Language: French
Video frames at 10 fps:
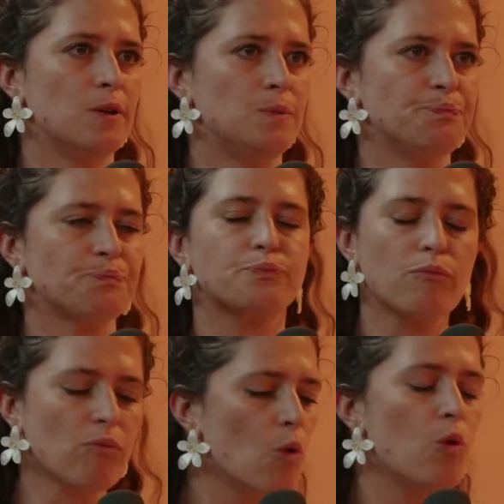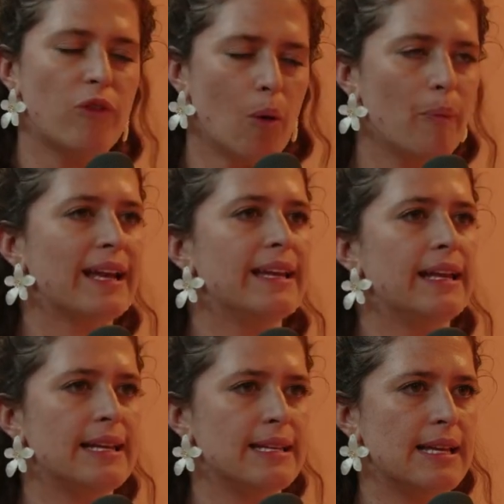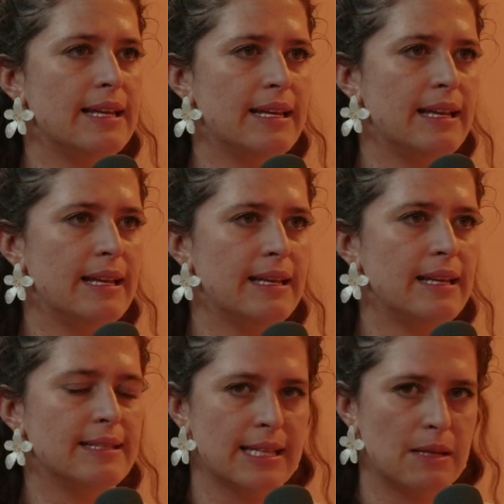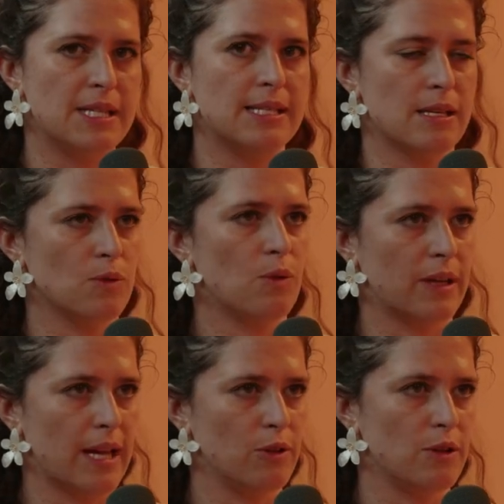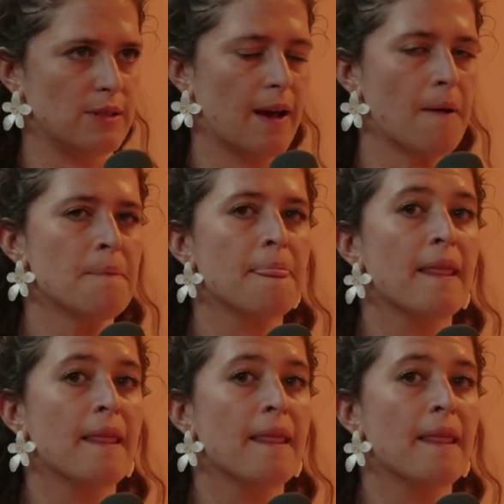Euh, on va en parler, les, indemnisations en cas de retard.